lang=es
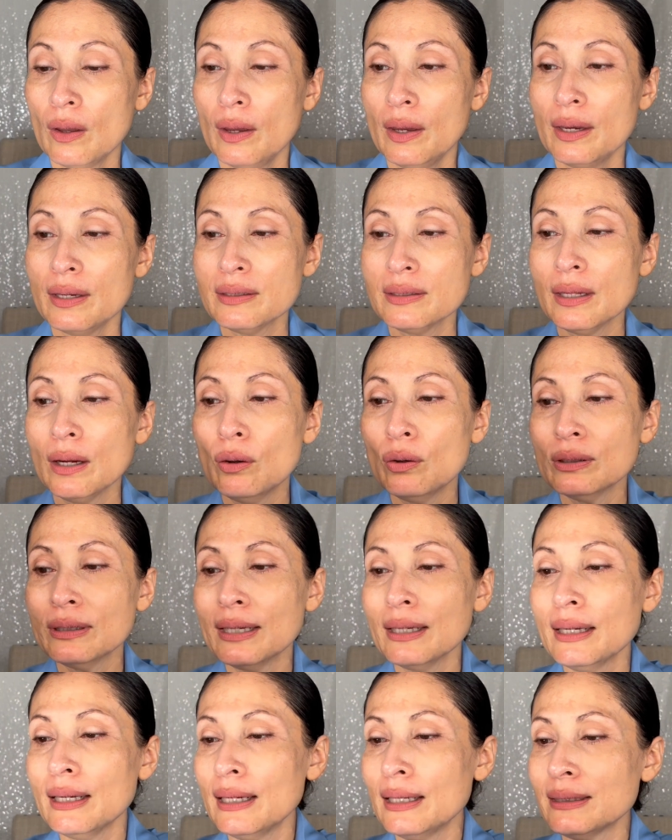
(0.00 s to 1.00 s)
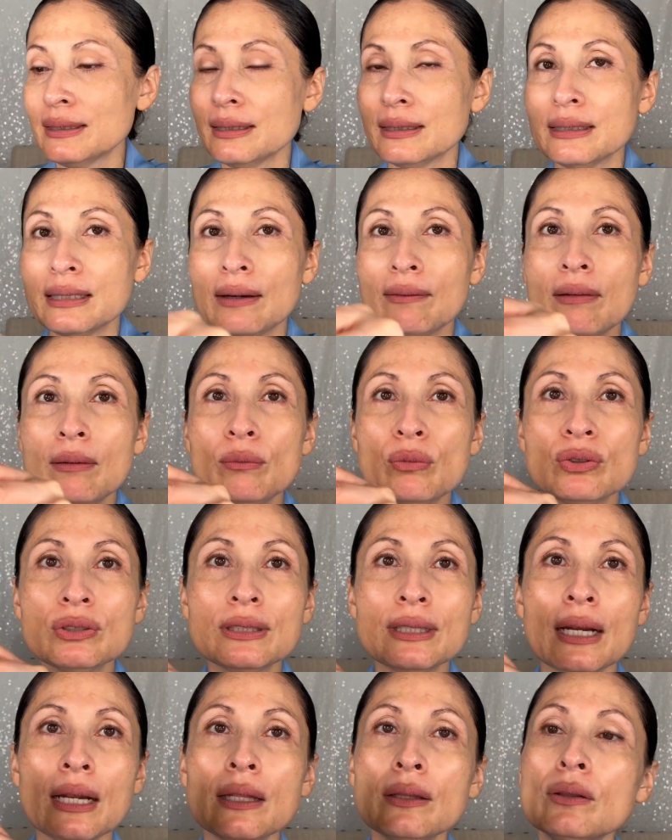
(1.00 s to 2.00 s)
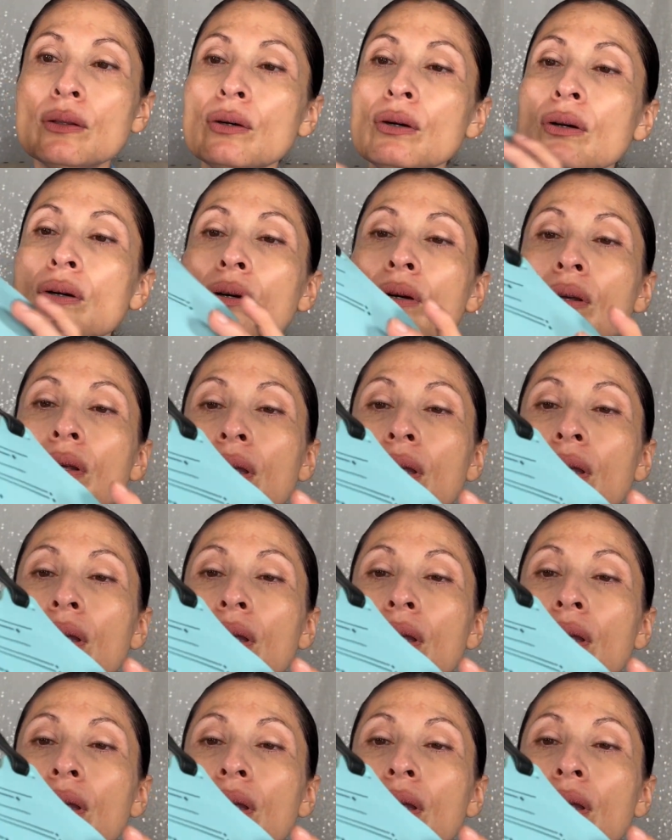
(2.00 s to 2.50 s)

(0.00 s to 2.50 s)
Esta otra que les estaba mostrando,